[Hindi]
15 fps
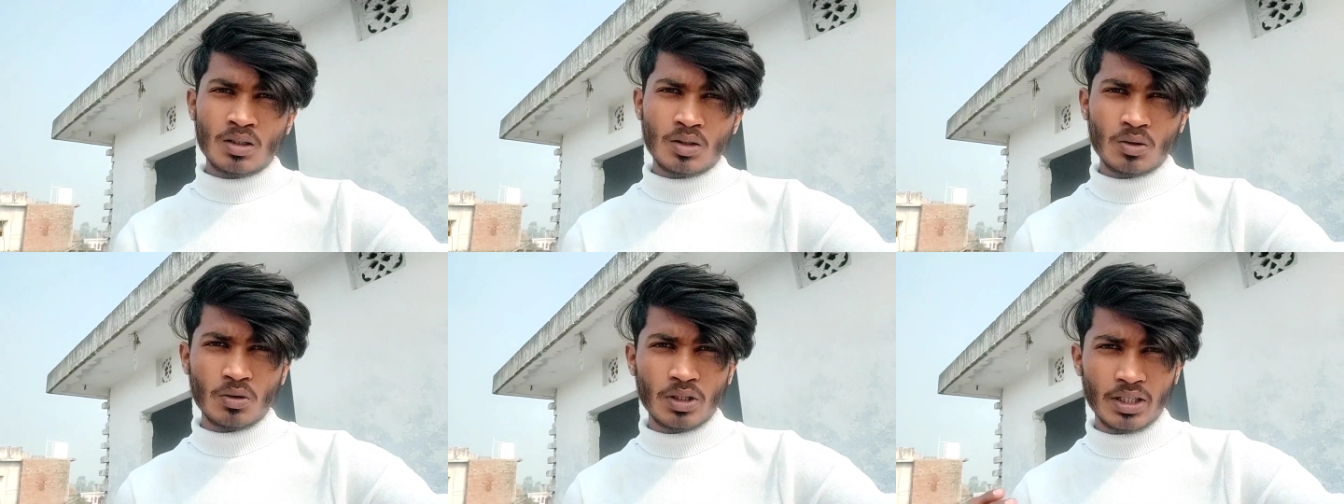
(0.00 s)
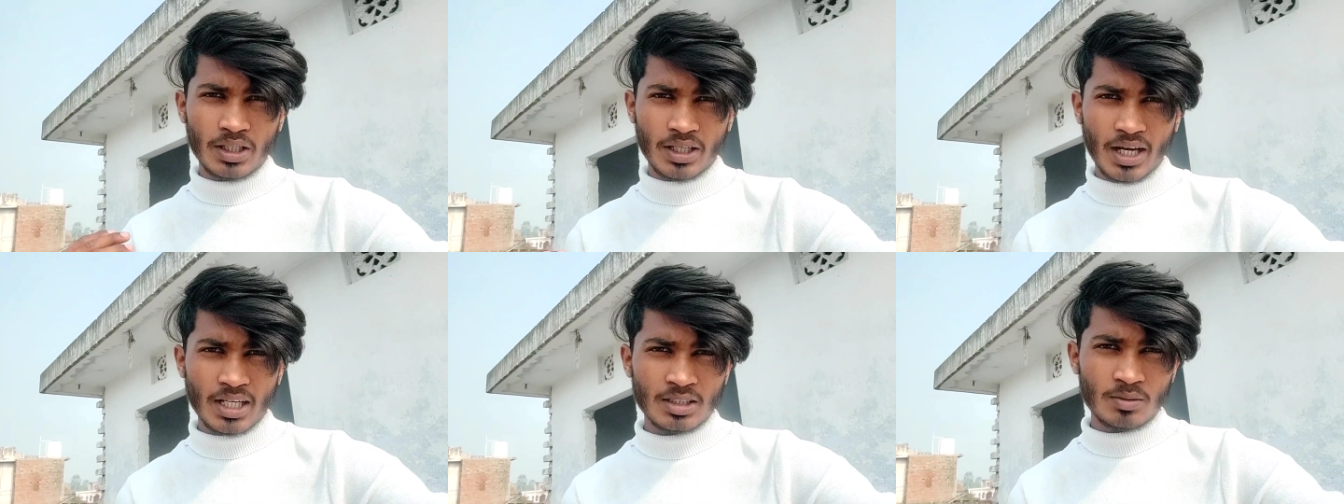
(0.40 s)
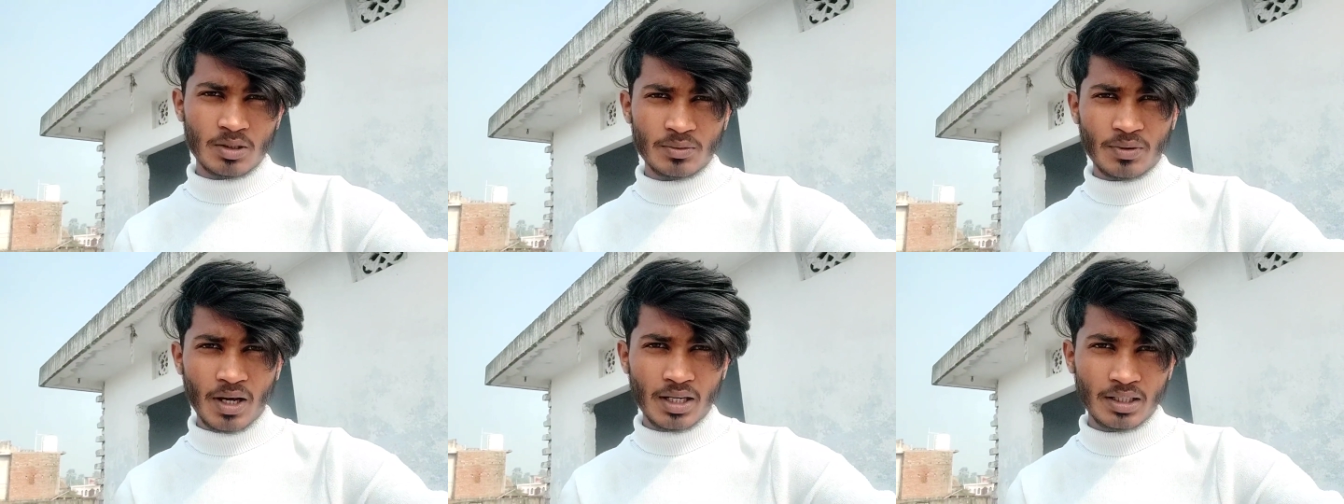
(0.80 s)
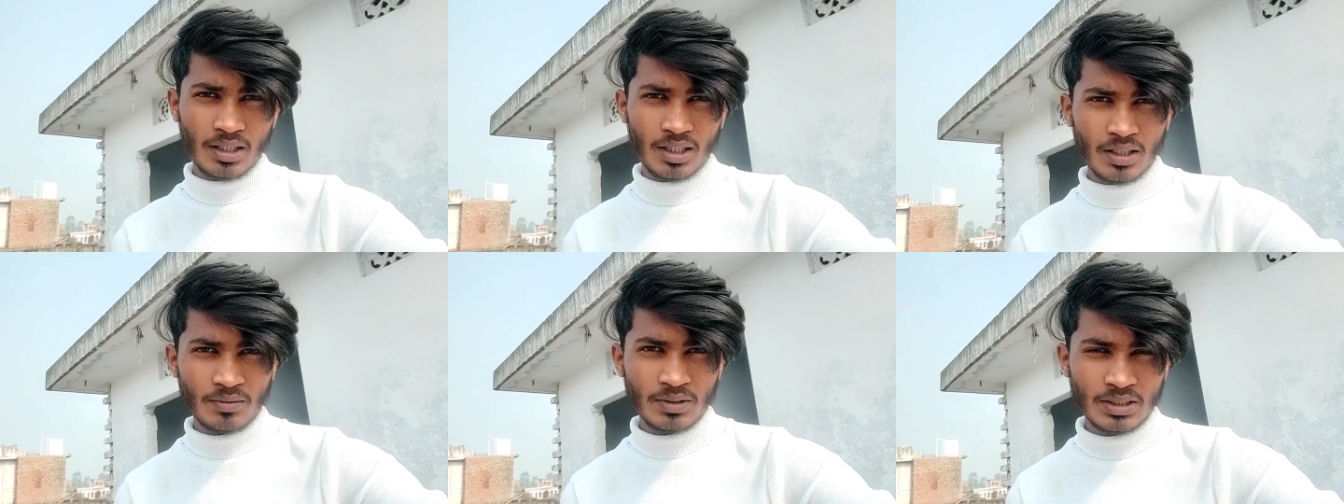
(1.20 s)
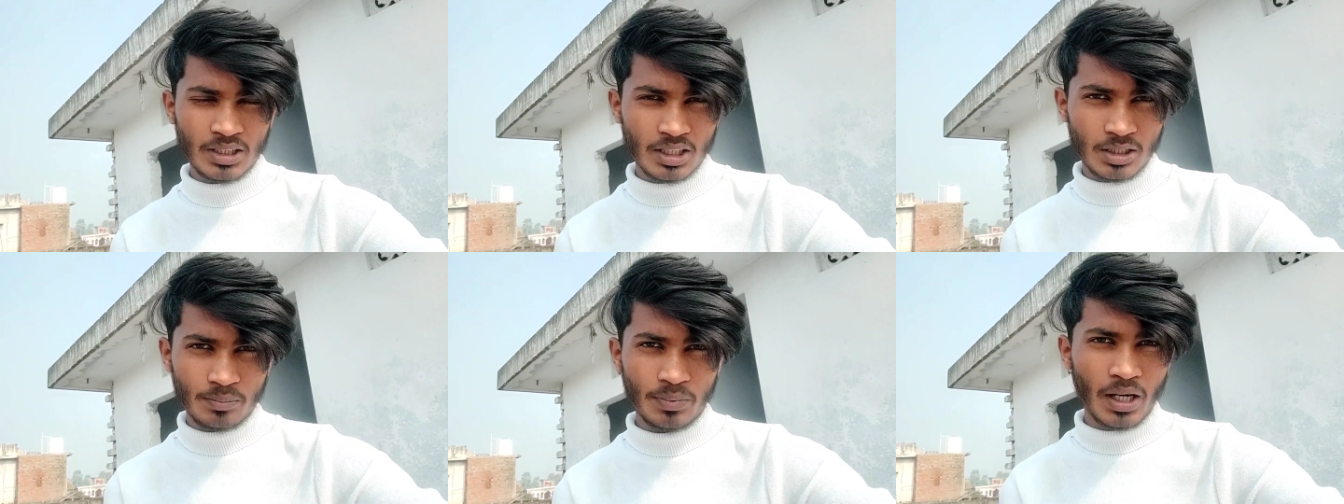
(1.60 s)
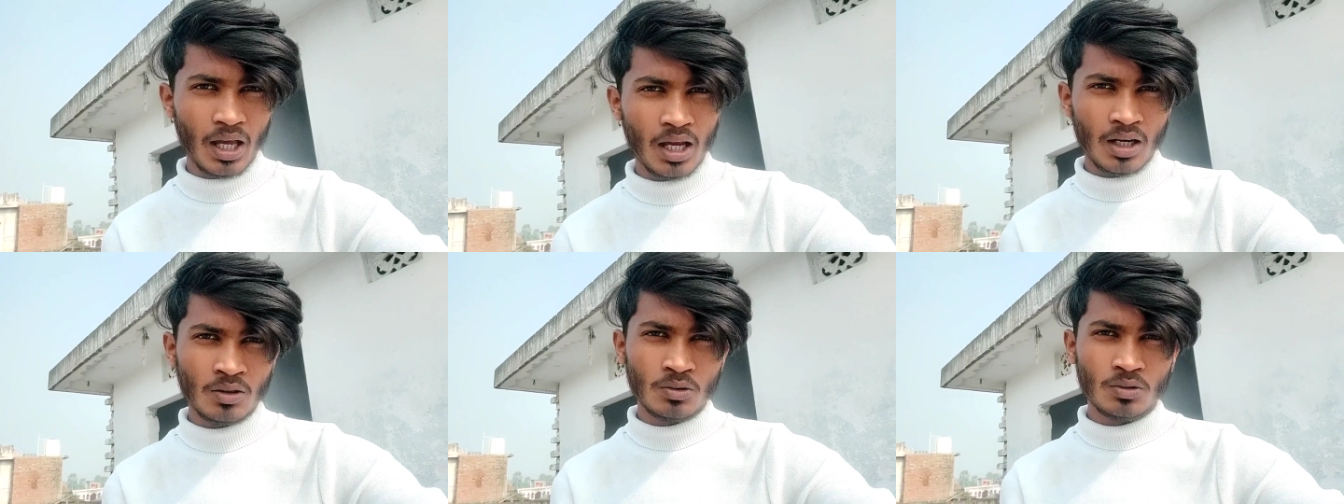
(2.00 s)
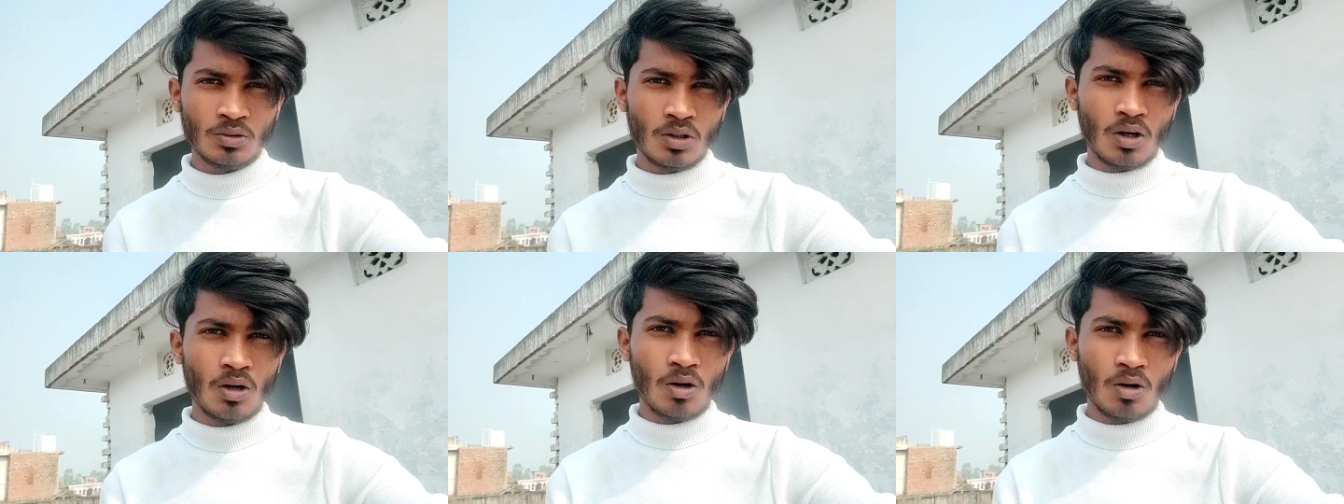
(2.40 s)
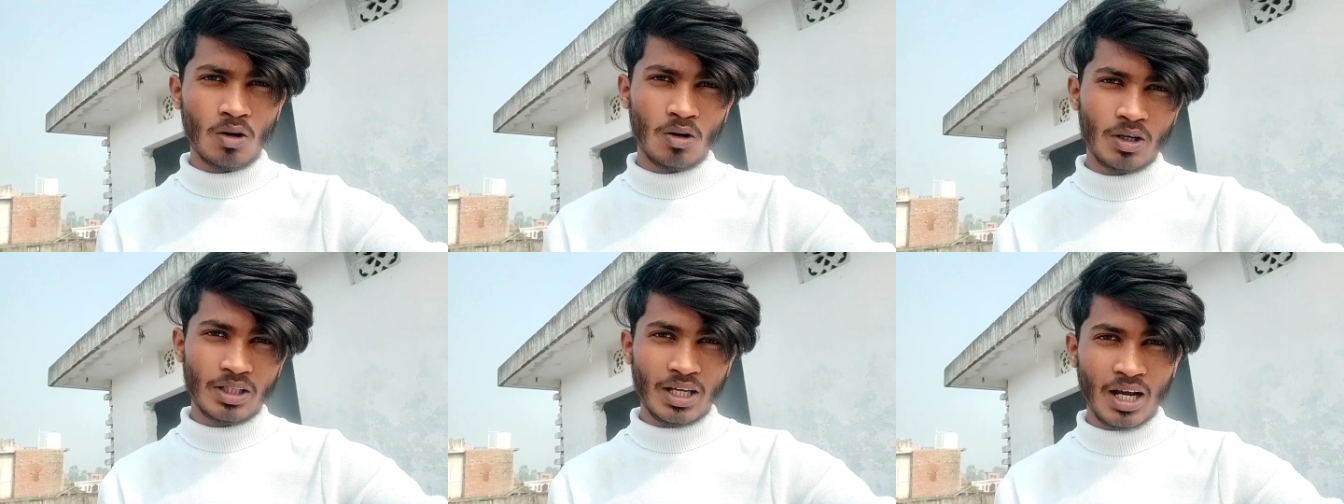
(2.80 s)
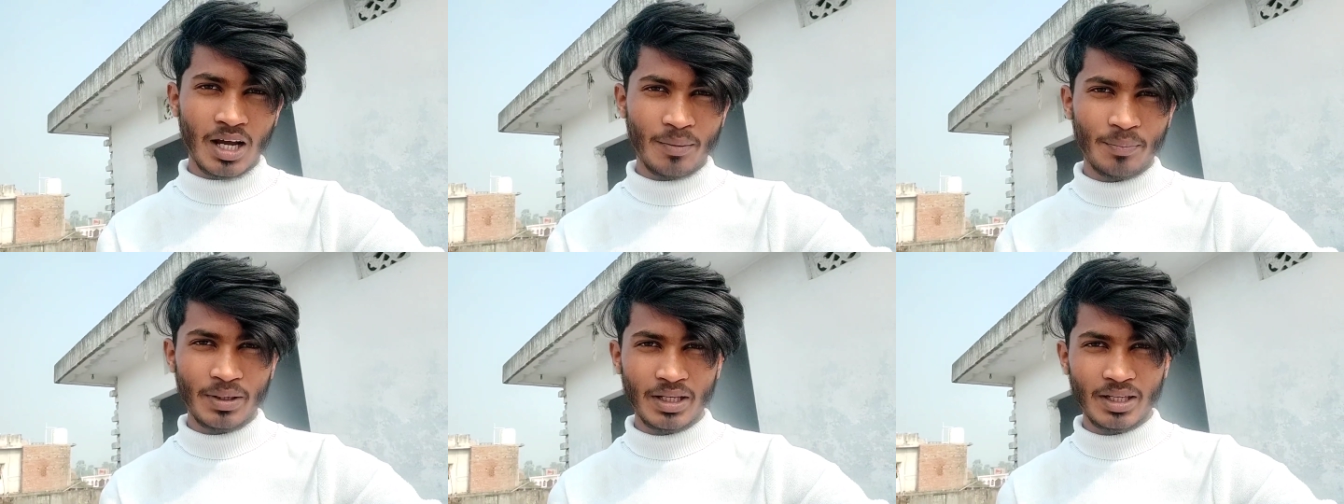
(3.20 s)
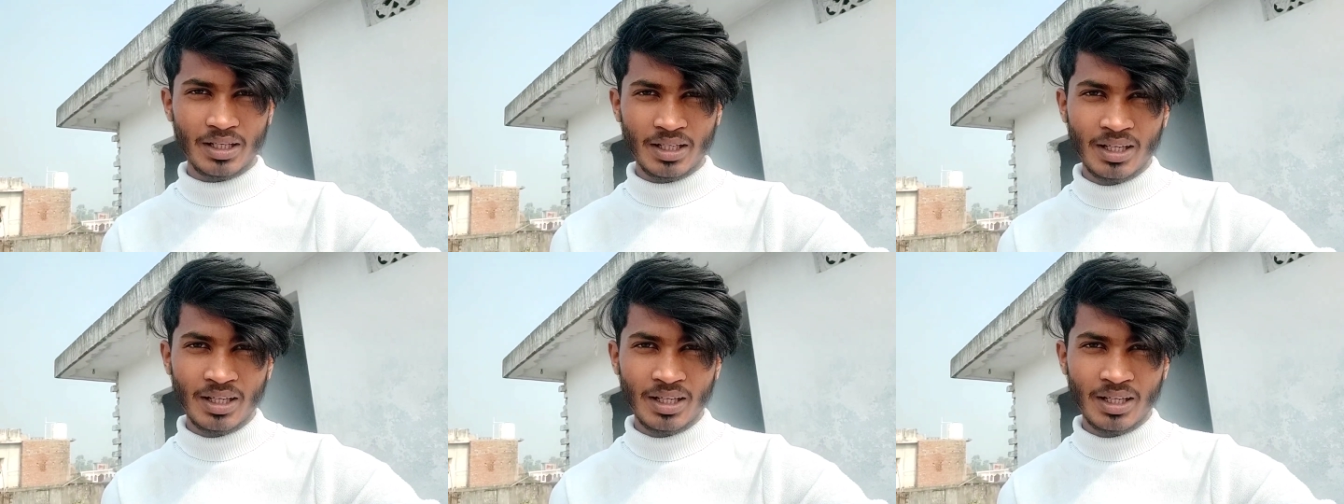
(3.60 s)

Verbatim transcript: तो हे गाइज मैं फाइनली अभी छत पे आया हूँ और यहाँ पे